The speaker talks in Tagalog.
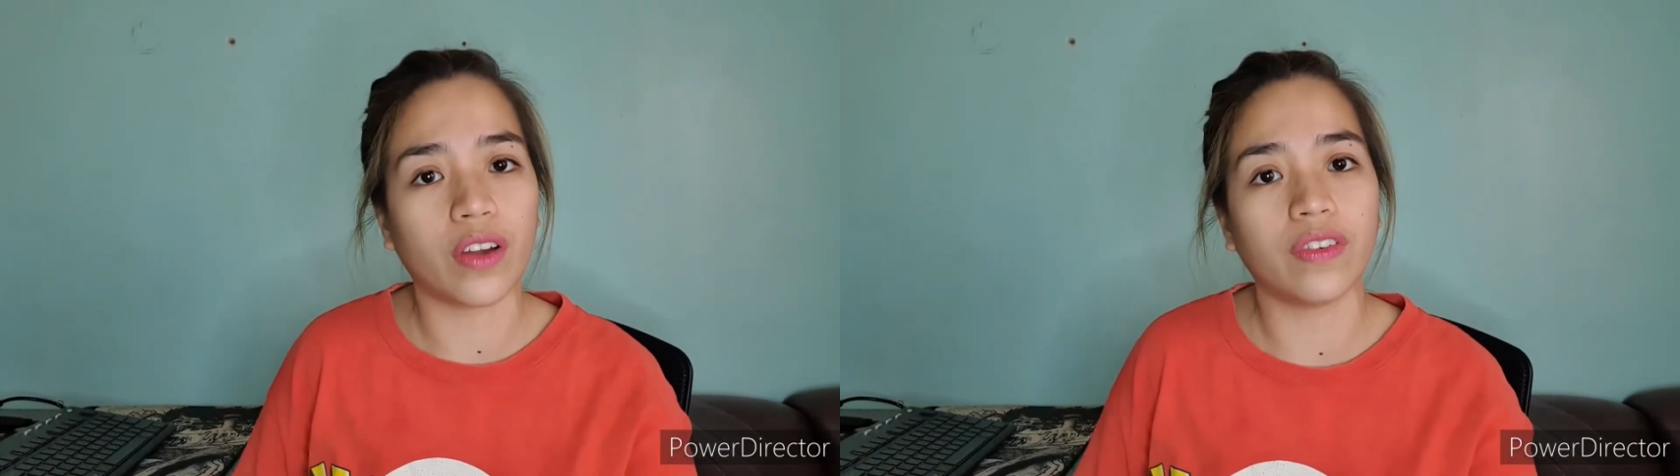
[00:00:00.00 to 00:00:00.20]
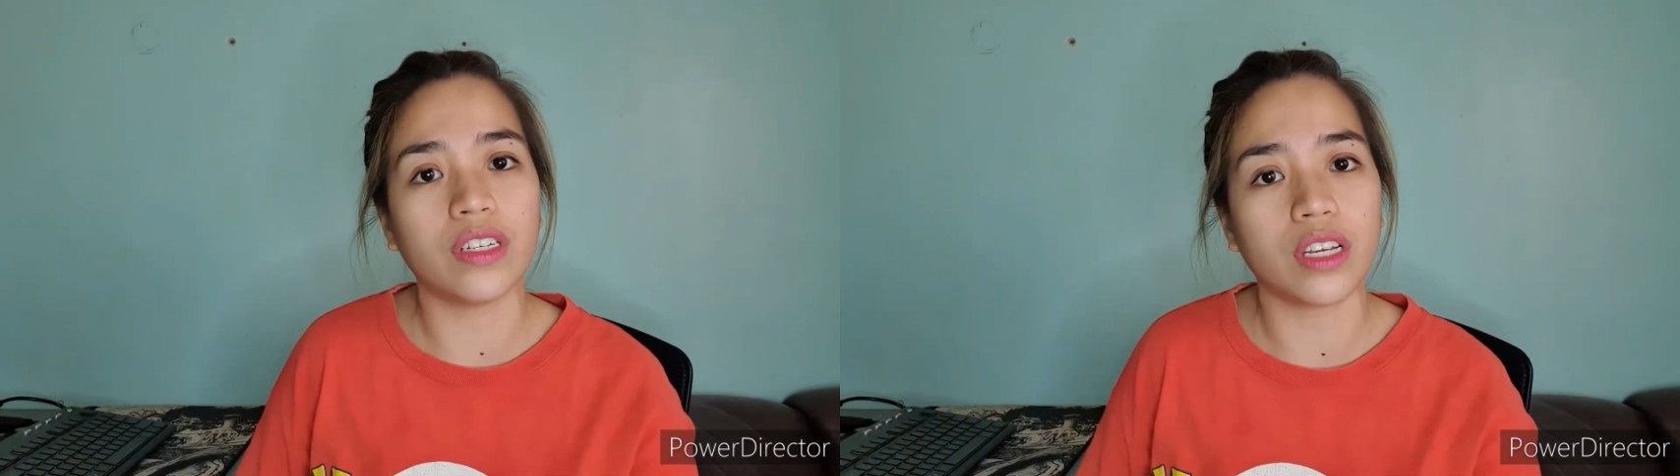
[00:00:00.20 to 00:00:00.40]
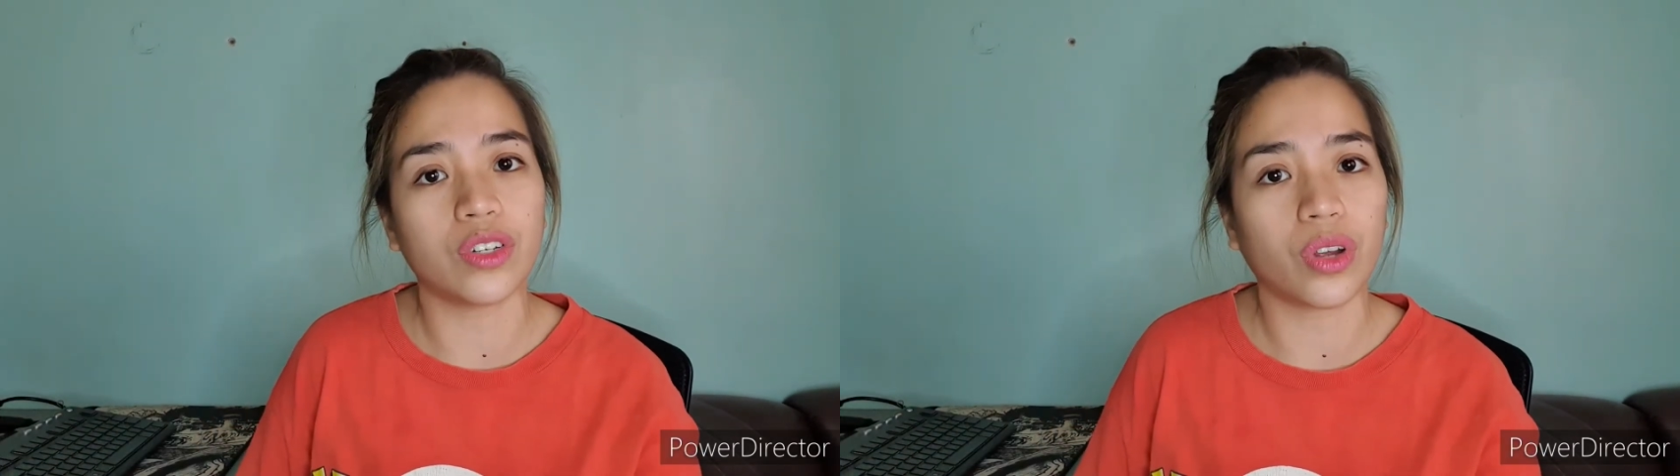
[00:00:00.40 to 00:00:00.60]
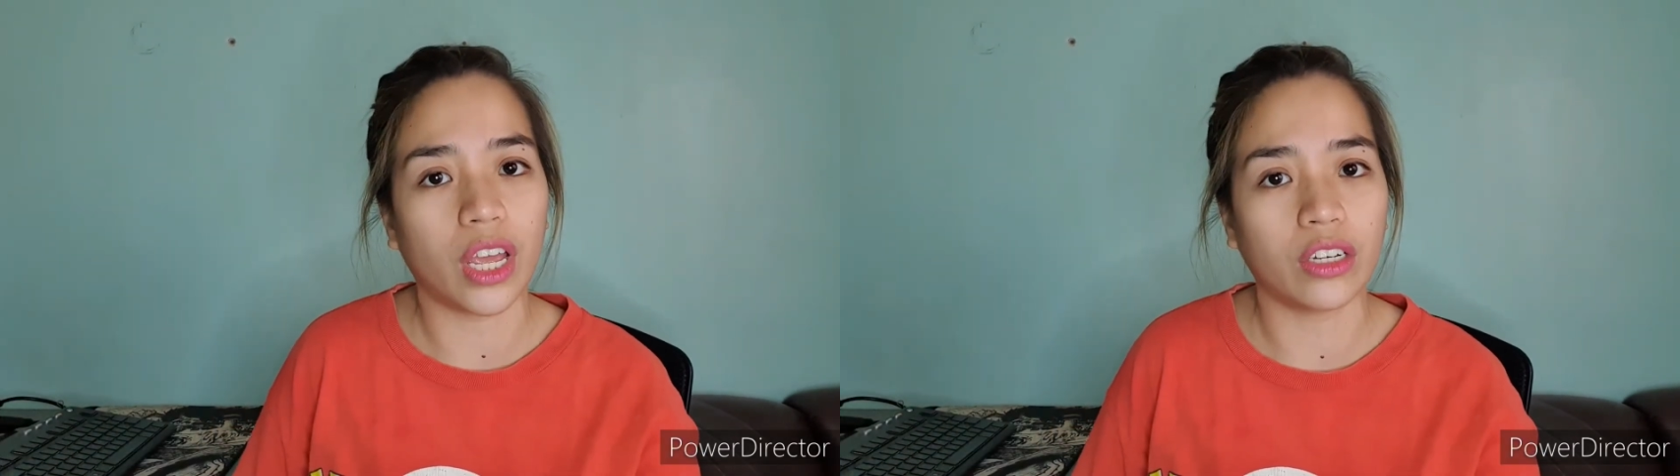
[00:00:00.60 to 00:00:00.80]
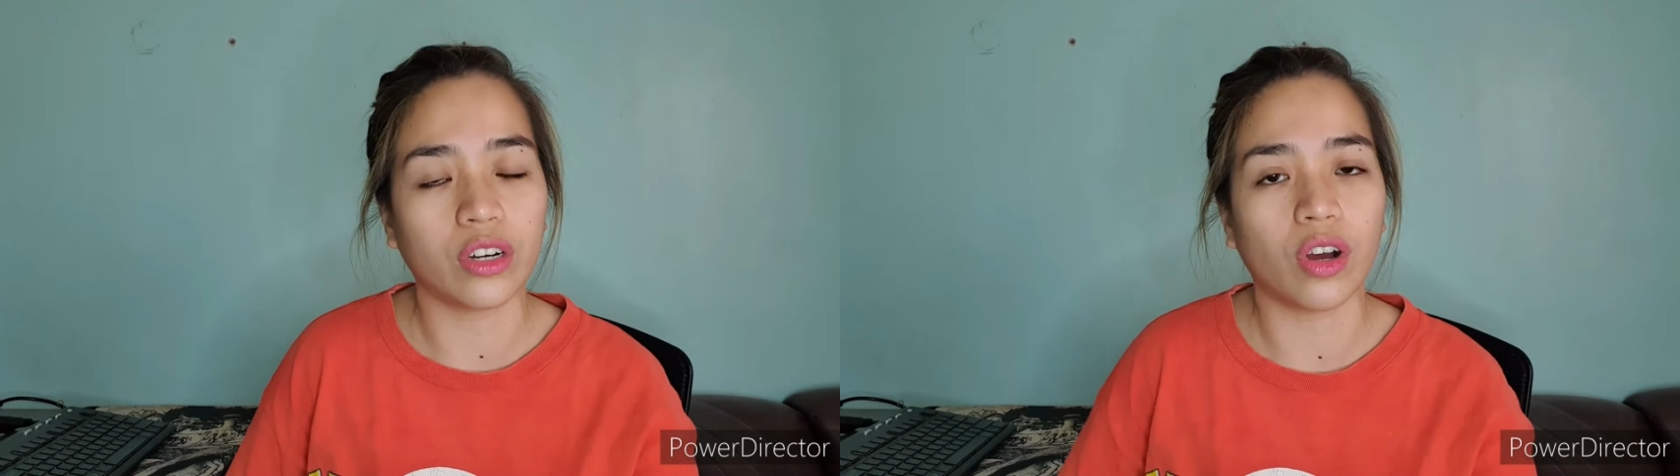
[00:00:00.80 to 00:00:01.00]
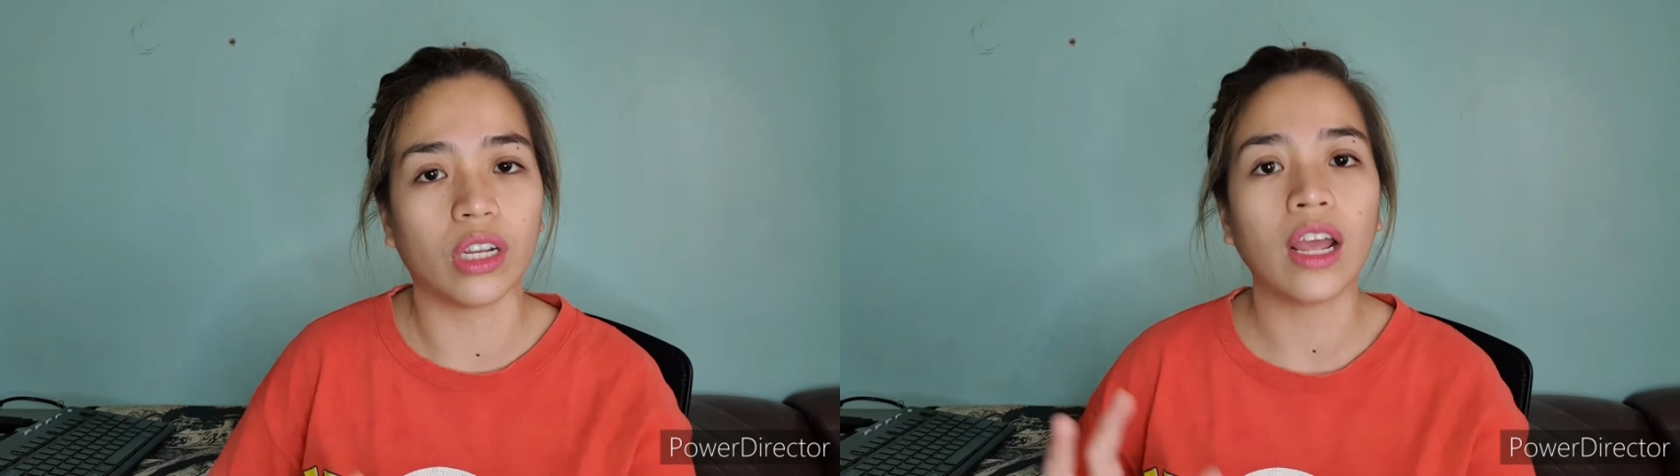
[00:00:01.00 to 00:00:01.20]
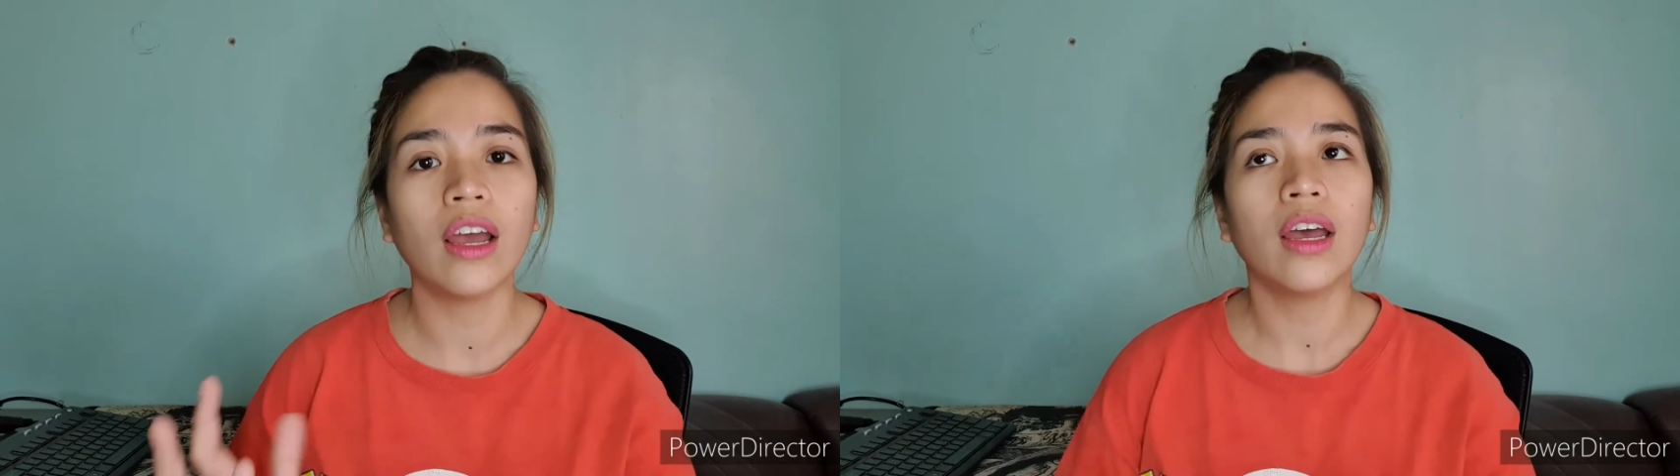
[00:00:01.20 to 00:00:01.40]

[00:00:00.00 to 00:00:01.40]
driver's education.